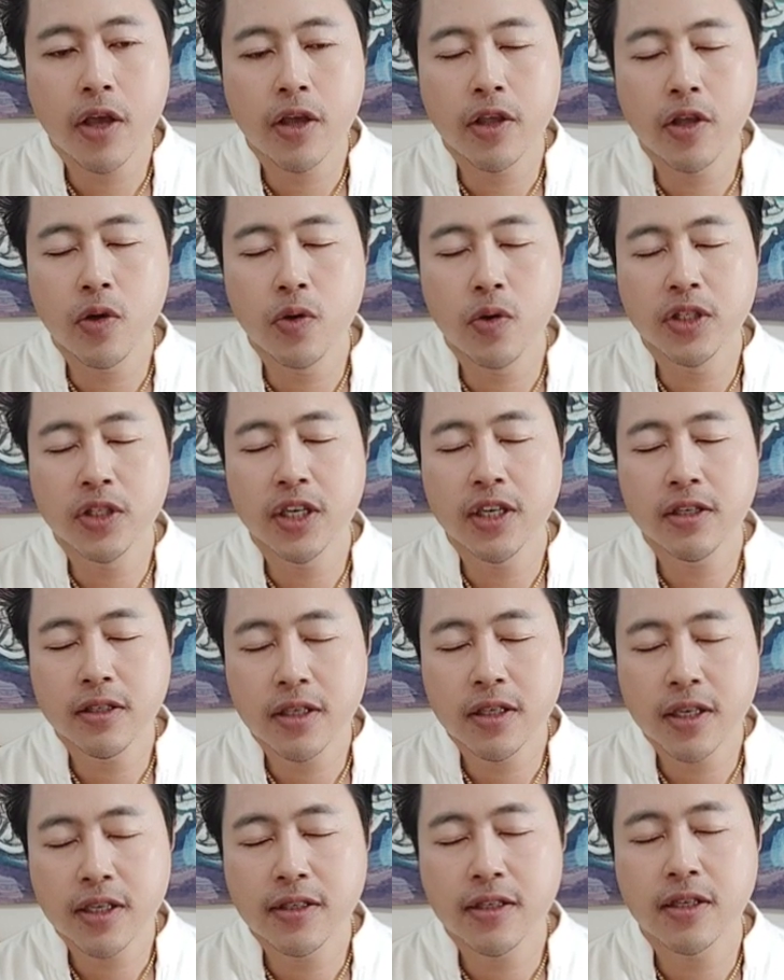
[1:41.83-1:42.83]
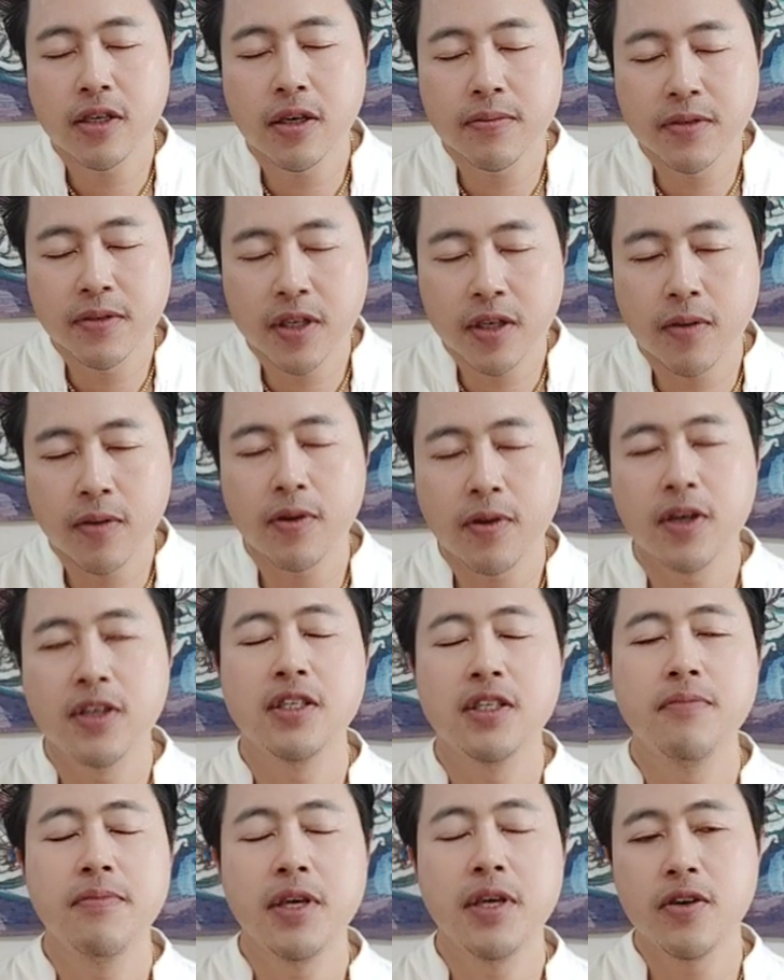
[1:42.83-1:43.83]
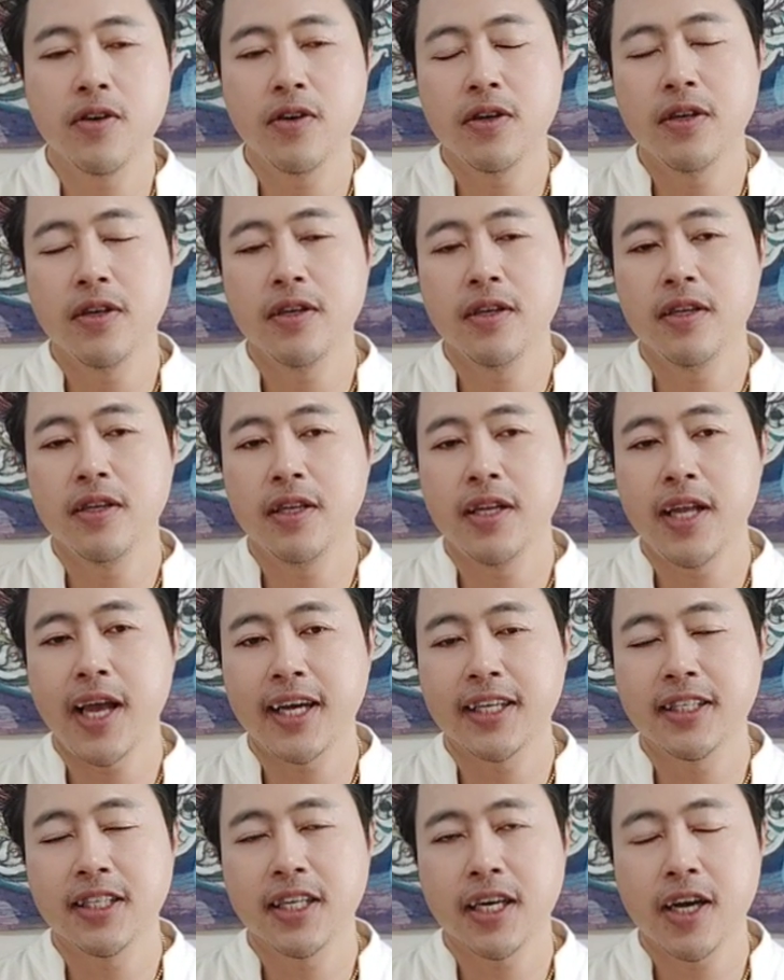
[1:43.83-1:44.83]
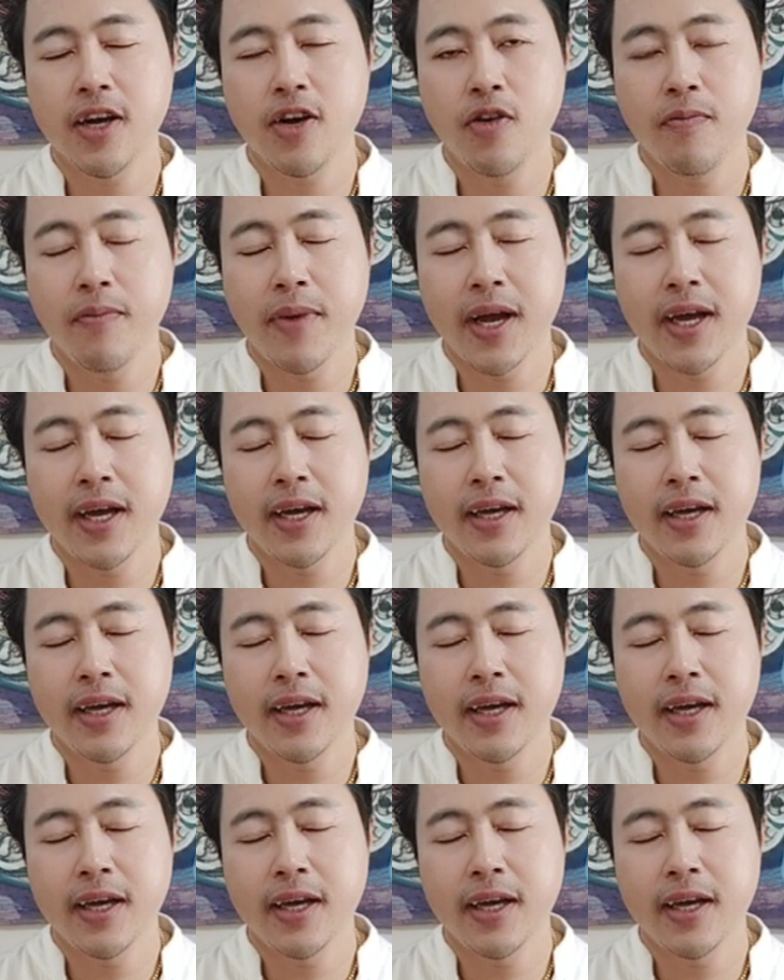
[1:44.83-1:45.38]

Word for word: อยู่เฉยๆสงบสงบก็จะมีคนอยากจะเข้ามา